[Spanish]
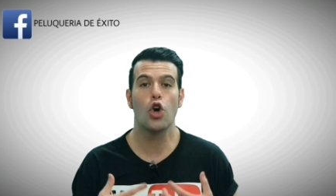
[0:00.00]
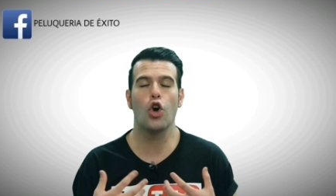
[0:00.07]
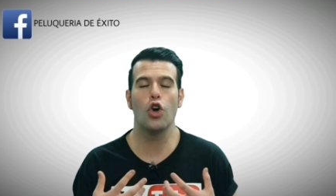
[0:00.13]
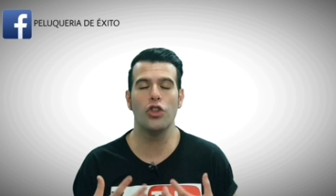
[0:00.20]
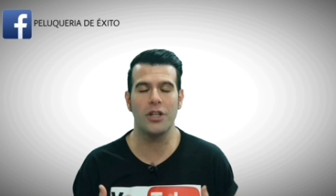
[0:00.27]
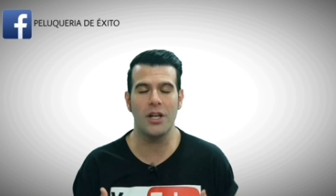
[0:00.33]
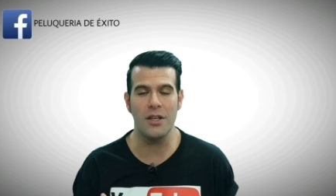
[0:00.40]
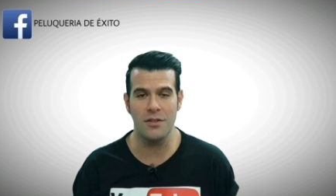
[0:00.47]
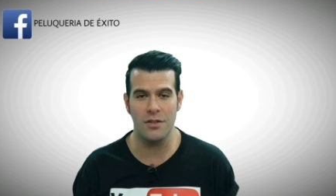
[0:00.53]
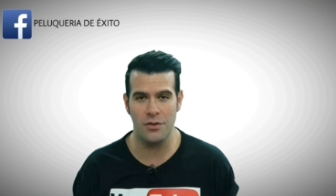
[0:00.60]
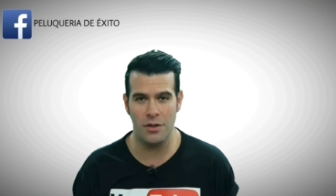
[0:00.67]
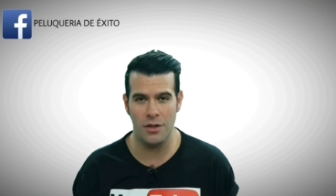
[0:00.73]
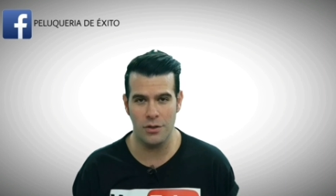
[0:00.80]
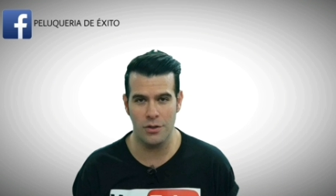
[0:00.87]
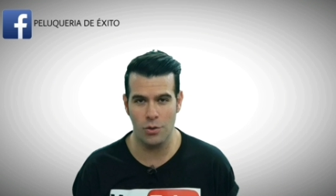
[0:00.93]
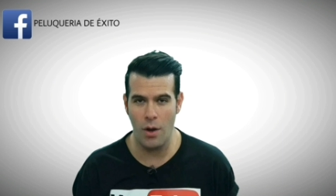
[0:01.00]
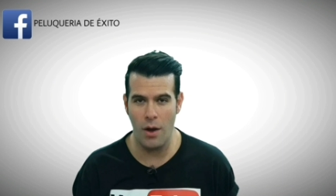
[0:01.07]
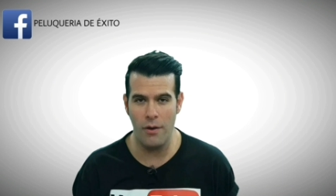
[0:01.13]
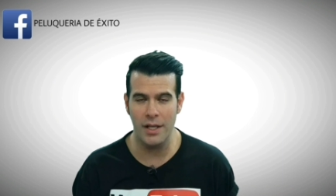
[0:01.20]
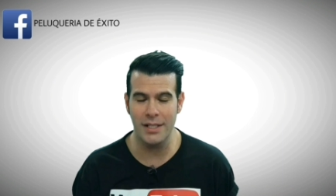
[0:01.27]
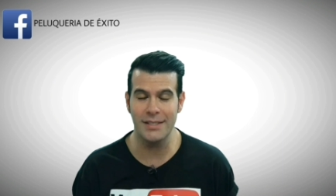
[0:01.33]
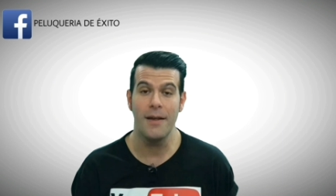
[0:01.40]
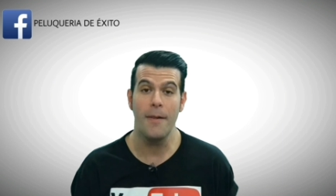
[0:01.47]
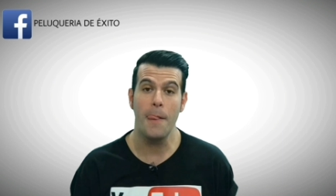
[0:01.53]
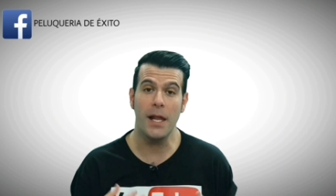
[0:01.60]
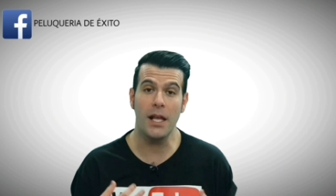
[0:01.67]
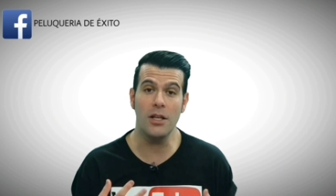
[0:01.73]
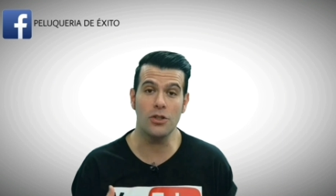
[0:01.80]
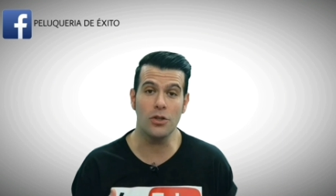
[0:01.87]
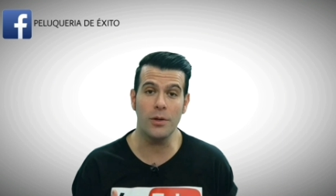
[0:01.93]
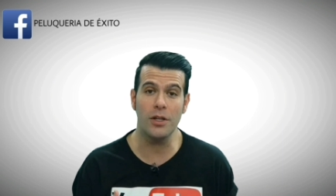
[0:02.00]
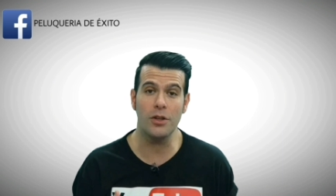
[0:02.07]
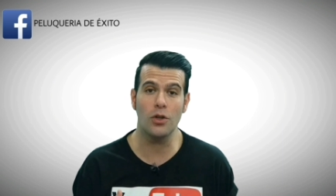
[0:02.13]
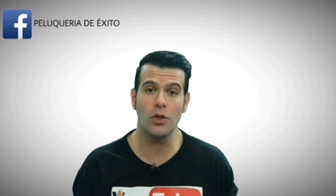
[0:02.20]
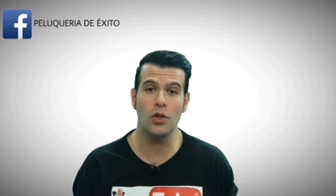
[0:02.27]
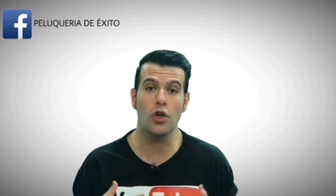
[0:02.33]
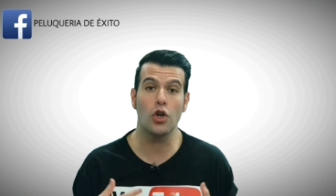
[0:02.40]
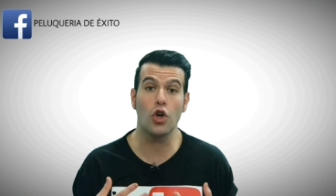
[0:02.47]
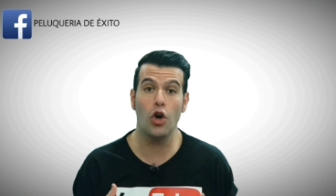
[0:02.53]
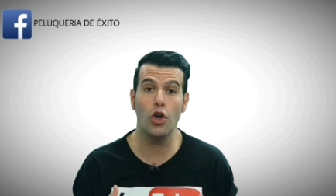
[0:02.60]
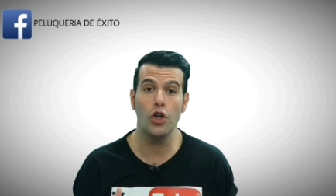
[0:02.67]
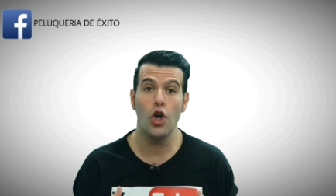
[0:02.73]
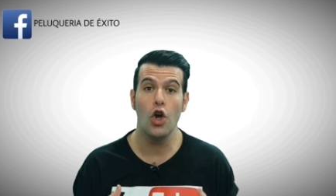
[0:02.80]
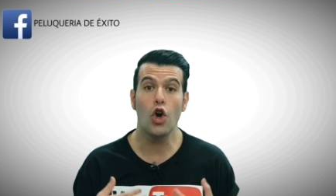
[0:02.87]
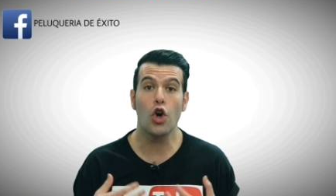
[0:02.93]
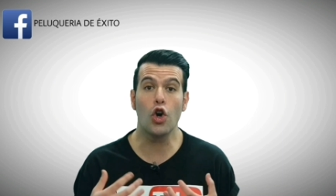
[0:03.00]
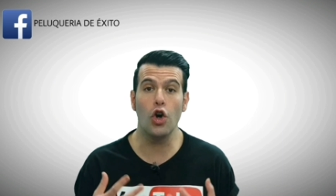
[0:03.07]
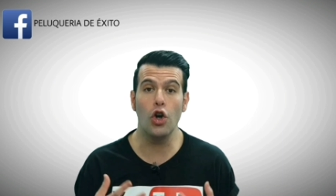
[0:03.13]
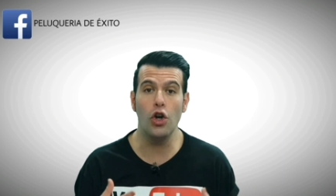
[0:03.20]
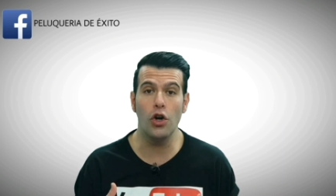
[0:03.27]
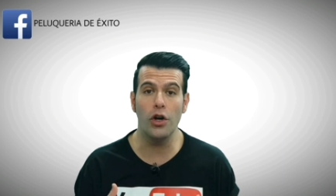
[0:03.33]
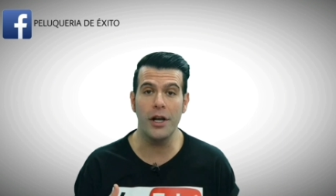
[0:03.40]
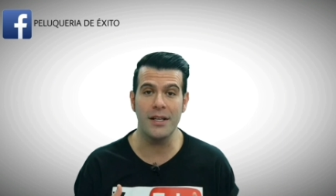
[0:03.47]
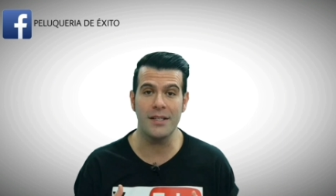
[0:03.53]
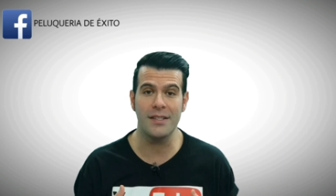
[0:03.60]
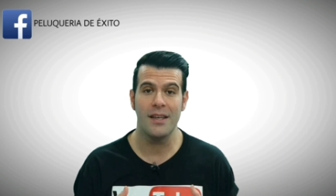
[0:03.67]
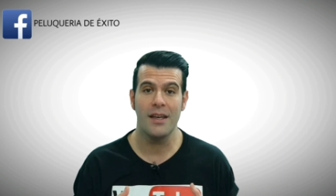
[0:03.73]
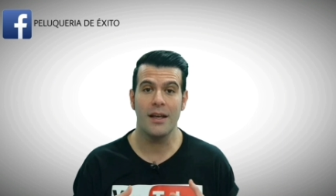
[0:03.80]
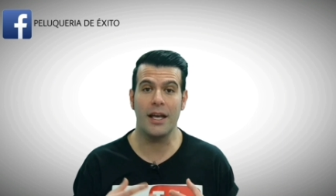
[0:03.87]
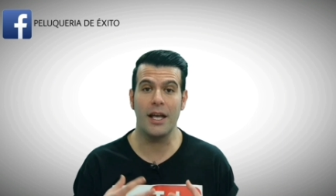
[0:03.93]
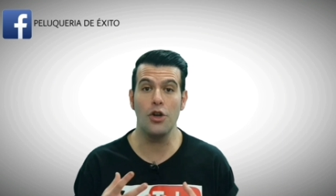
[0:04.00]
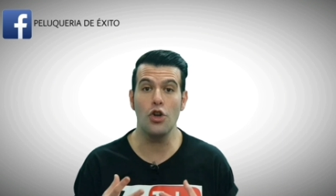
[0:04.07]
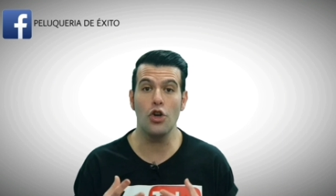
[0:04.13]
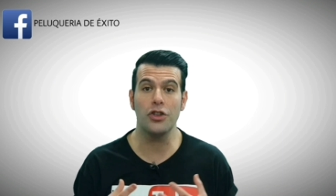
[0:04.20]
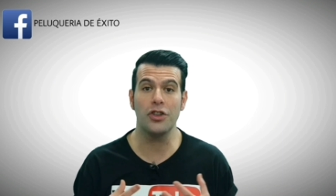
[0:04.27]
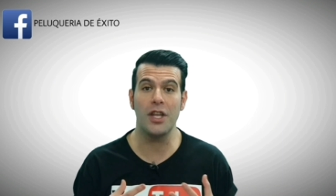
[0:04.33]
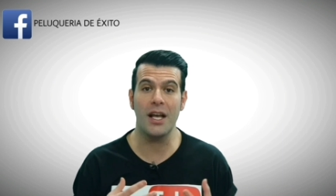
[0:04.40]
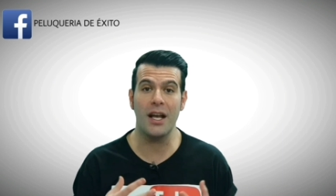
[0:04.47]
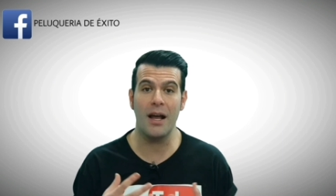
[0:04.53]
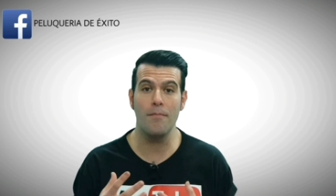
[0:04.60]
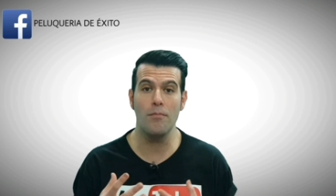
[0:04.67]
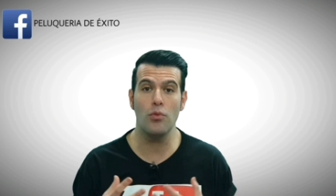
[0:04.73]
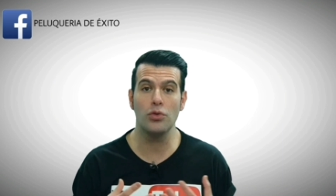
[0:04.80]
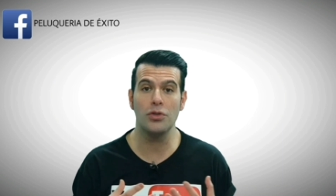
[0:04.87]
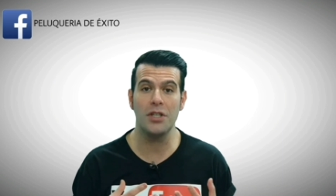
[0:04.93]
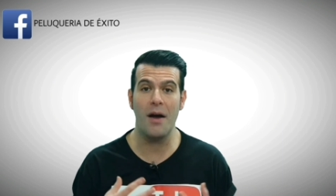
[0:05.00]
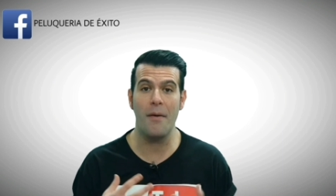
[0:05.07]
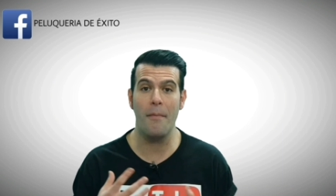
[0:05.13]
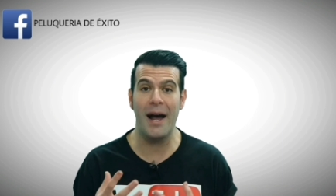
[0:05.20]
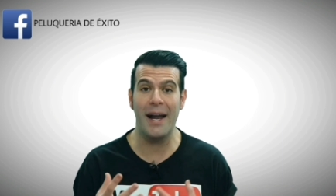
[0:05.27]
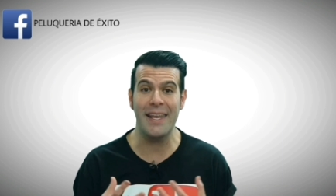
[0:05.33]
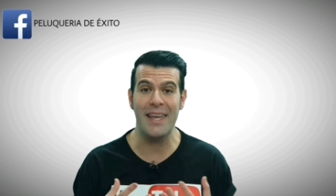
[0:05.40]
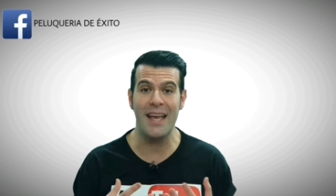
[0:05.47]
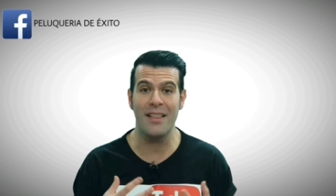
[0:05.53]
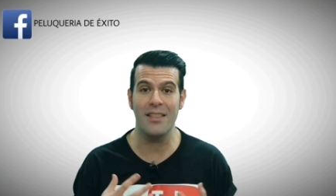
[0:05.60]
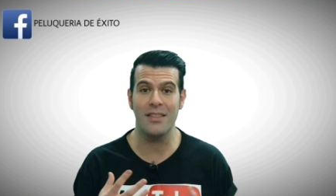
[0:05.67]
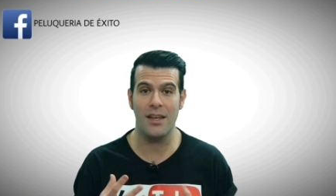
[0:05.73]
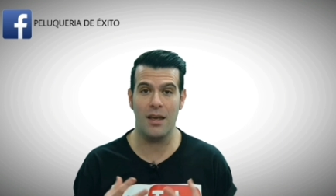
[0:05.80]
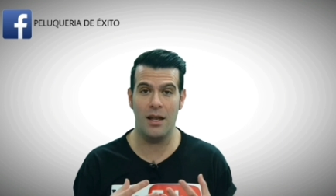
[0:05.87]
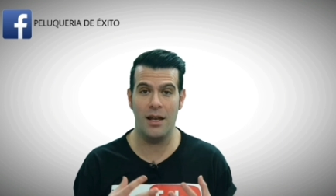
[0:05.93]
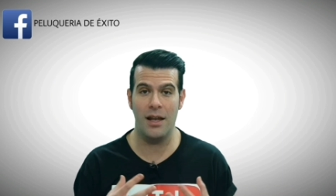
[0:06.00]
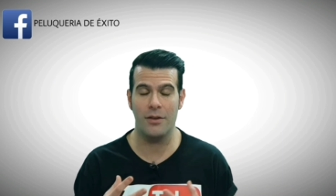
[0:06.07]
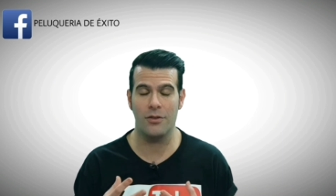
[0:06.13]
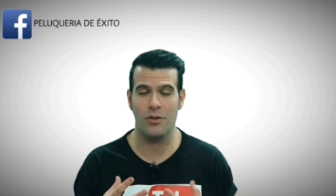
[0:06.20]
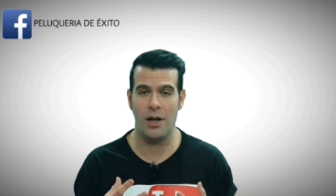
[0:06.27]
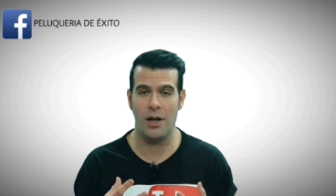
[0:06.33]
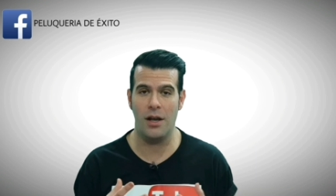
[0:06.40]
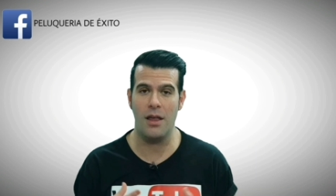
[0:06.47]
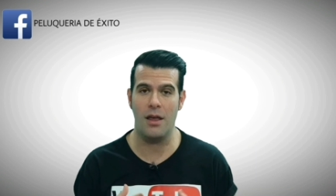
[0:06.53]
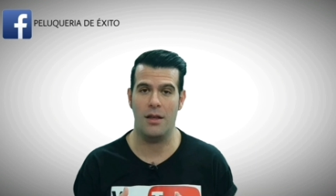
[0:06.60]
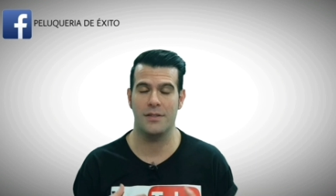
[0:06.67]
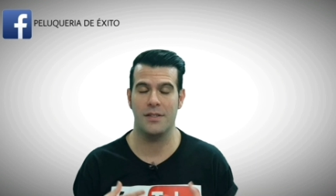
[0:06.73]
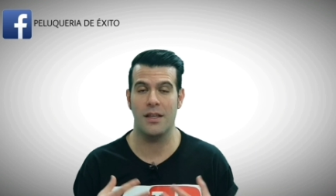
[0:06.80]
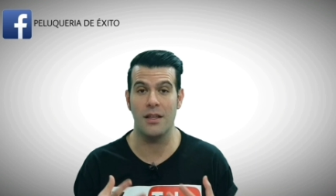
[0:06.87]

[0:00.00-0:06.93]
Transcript: con transiciones suaves y sobre todo con colores que no tengan mucha variante en las tonalidades.